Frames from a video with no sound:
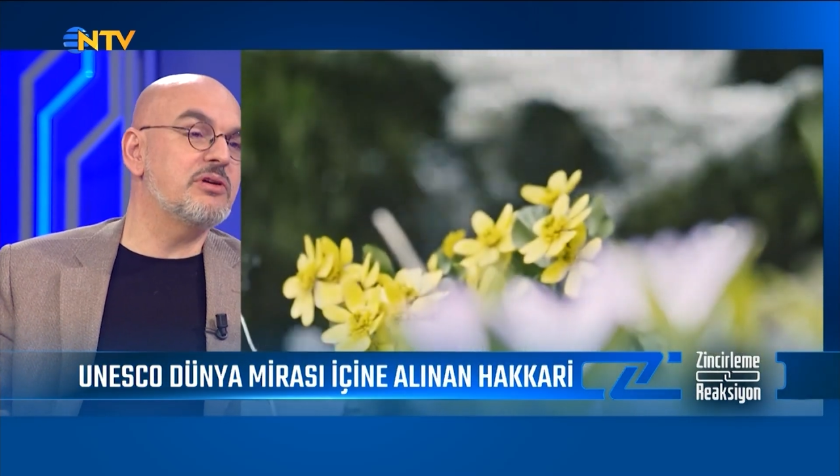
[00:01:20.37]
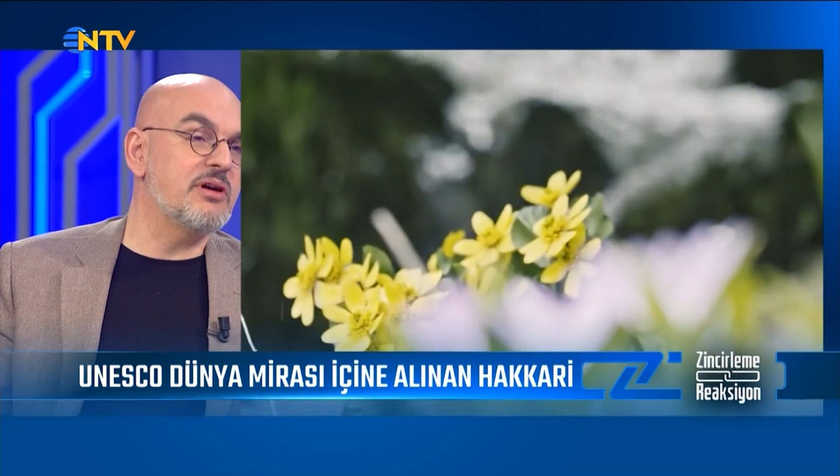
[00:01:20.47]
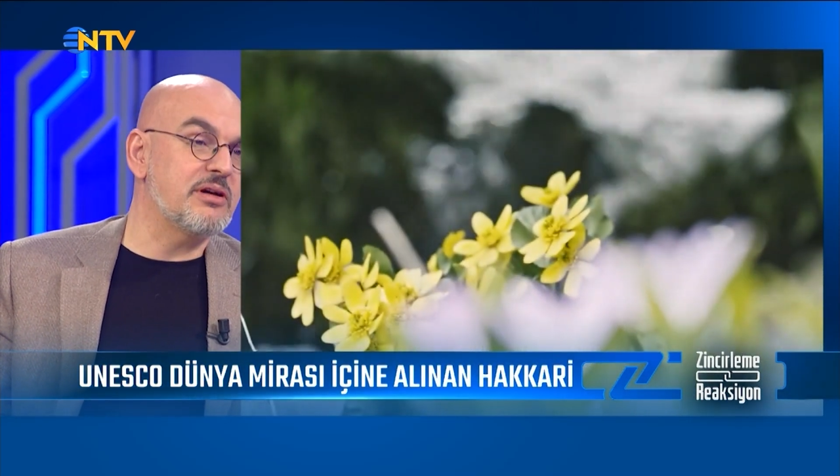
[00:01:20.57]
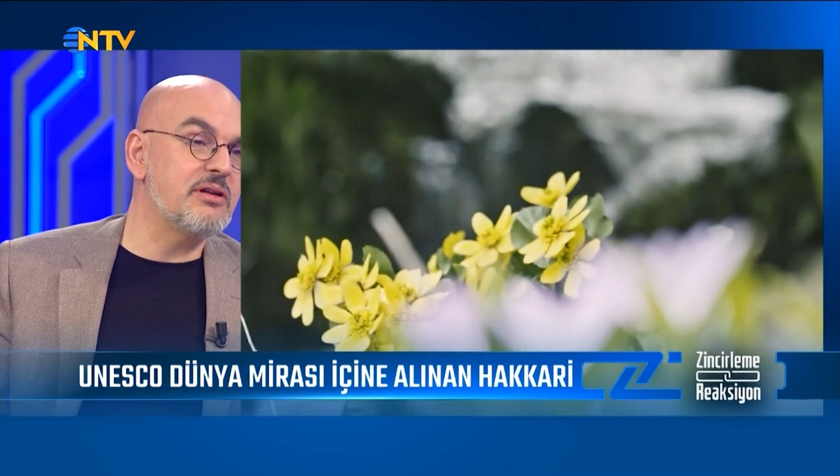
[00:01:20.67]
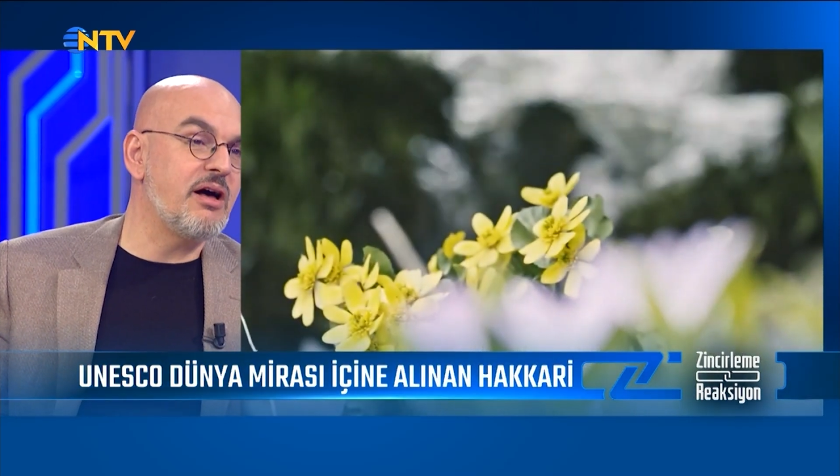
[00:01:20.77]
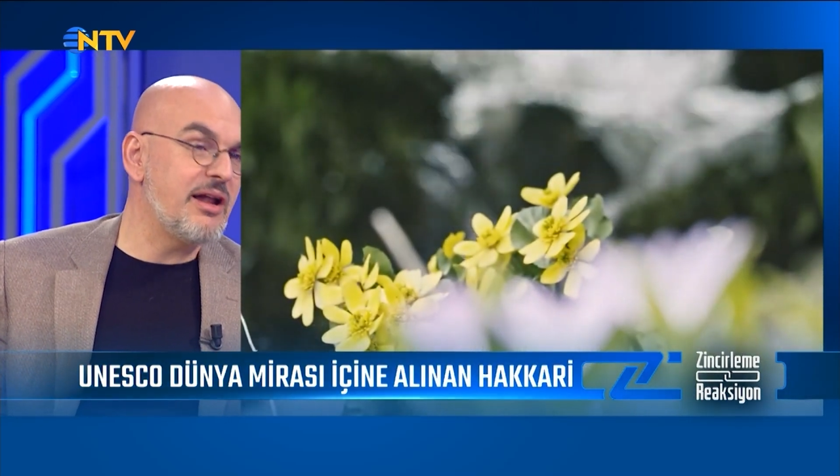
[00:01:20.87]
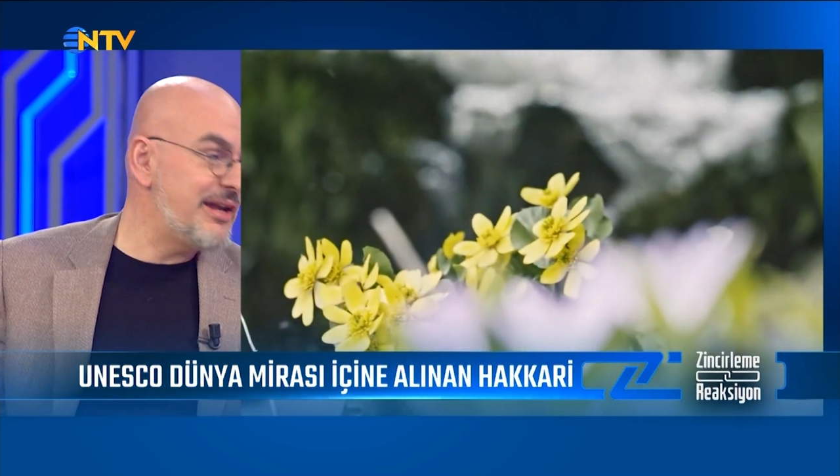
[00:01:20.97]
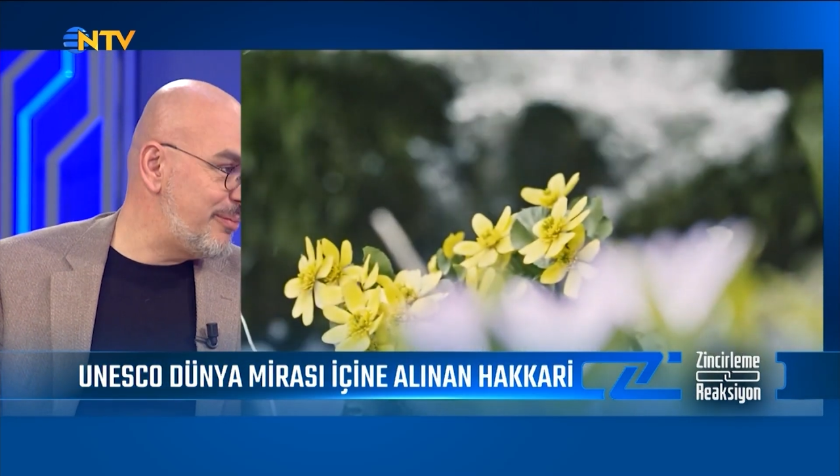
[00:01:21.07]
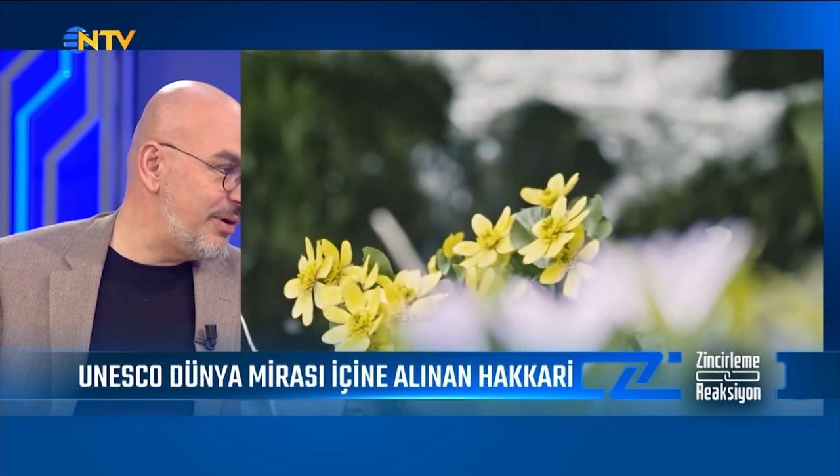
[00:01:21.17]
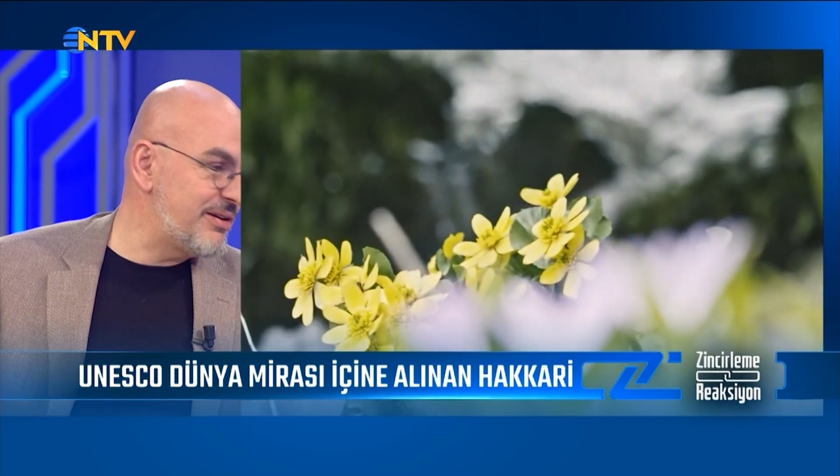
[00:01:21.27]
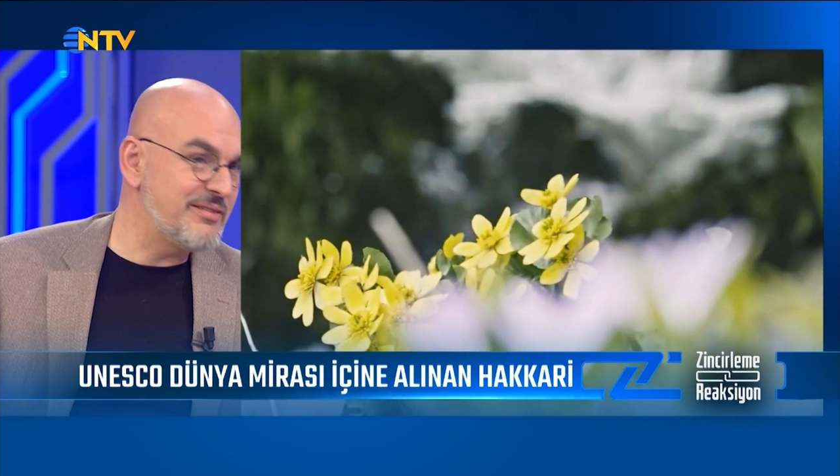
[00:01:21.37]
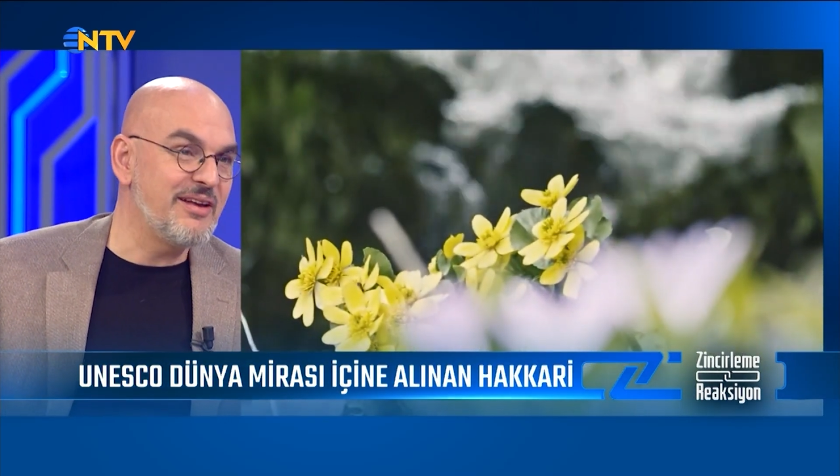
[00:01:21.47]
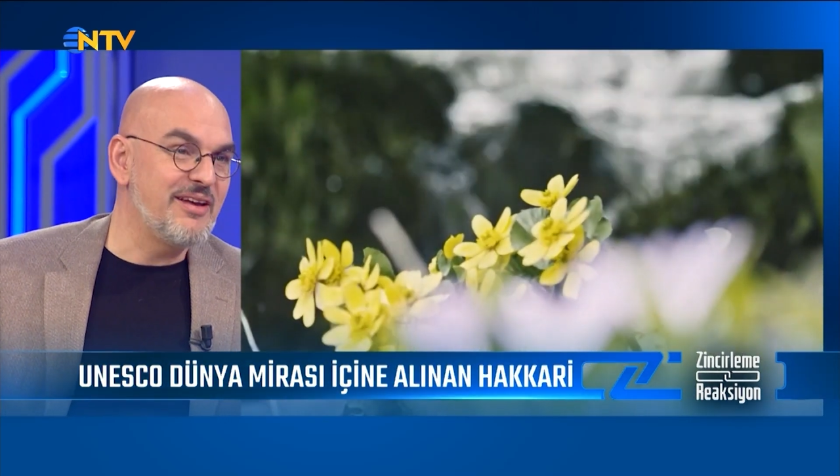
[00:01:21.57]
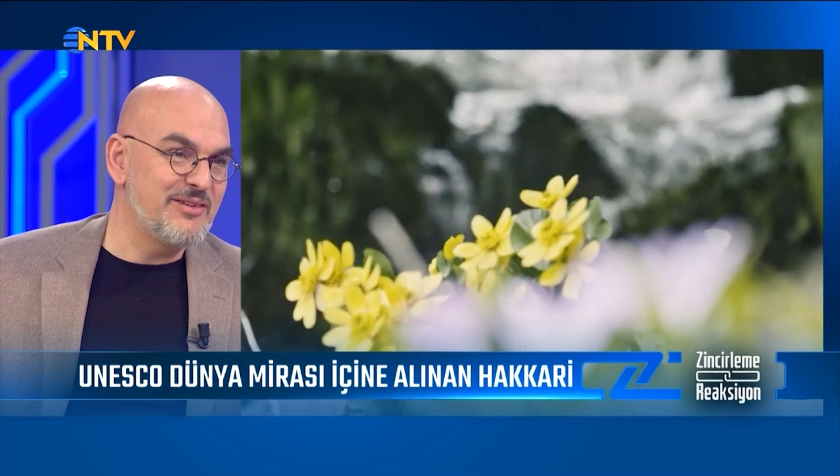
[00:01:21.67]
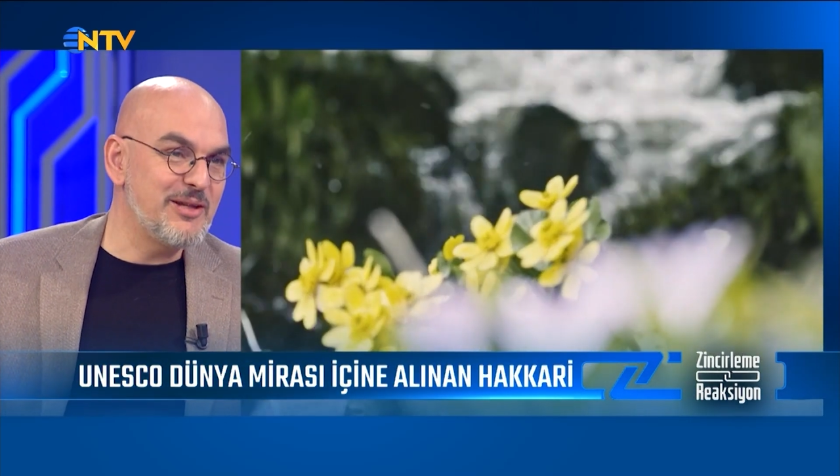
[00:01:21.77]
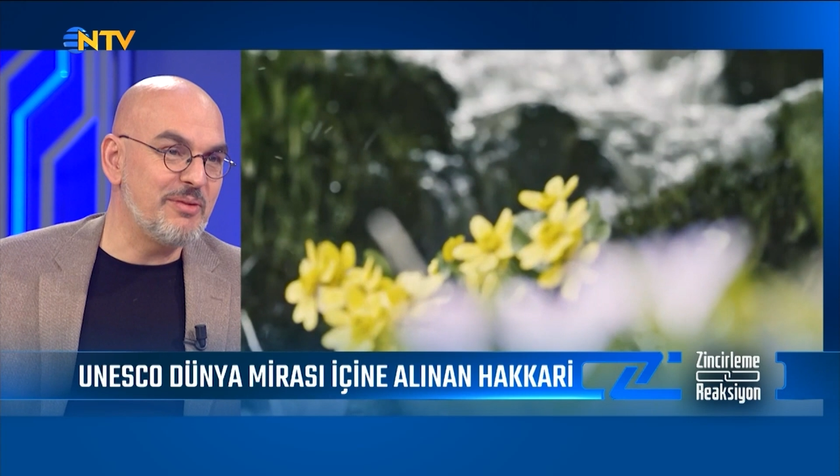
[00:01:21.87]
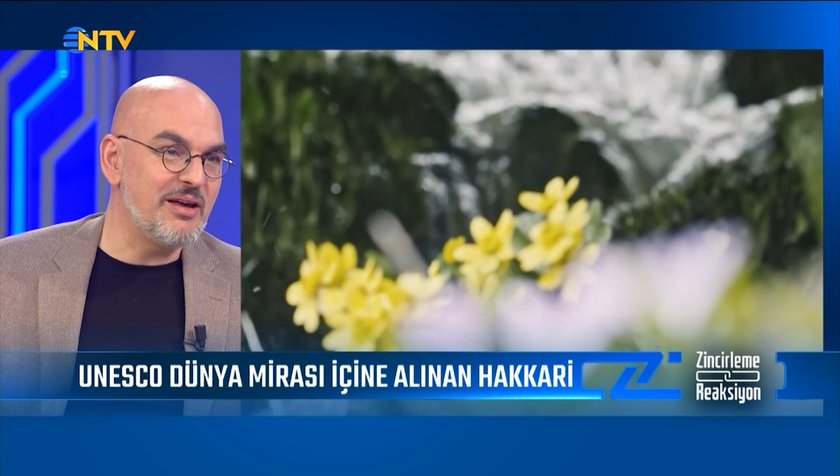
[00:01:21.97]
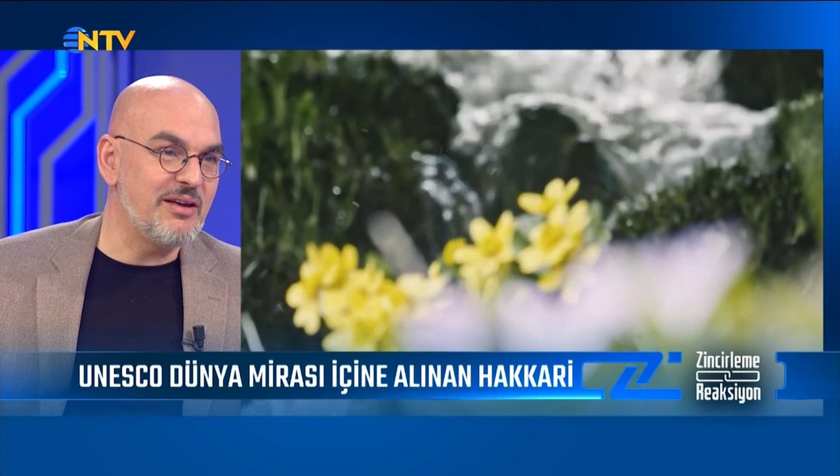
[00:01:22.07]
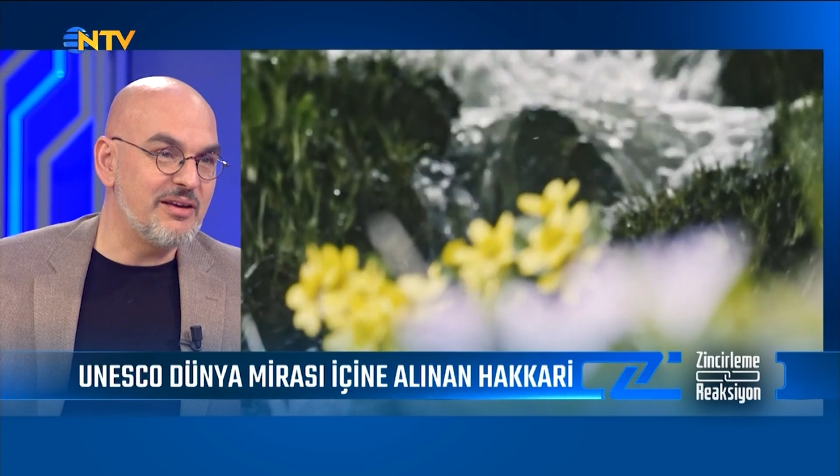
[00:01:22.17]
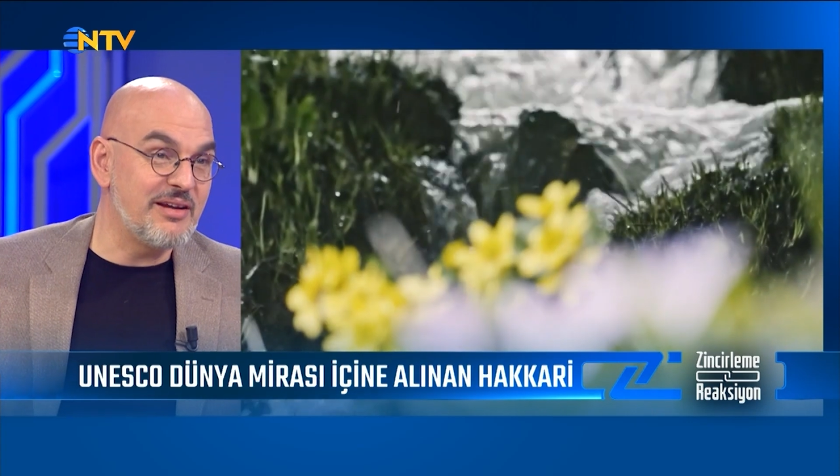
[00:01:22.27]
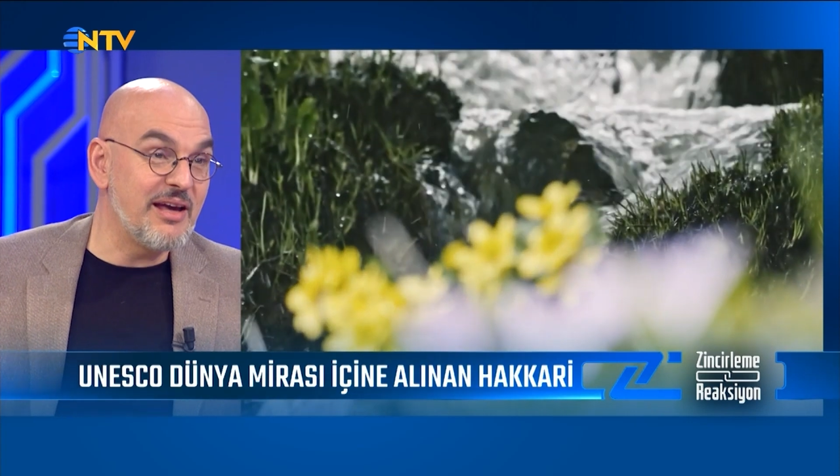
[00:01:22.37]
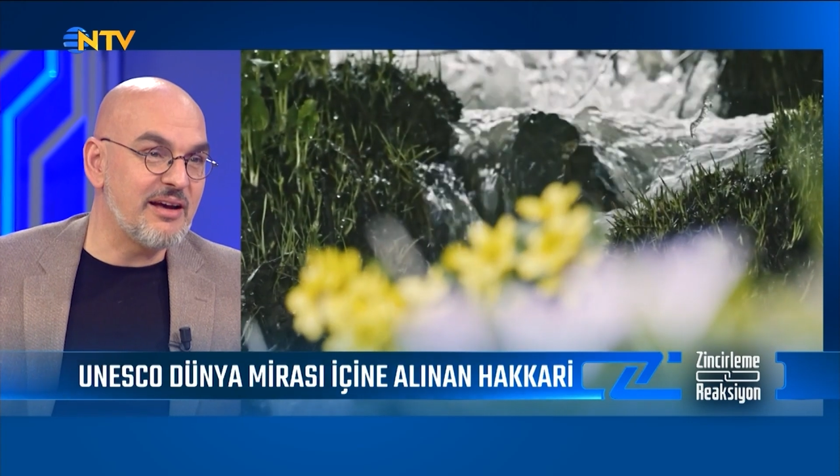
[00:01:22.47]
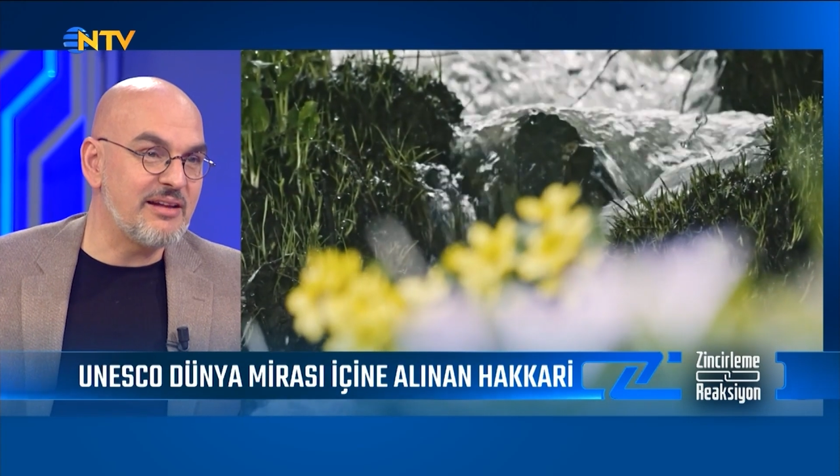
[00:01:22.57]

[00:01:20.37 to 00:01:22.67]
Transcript: Irak'ın haline bakın değil mi? E, ne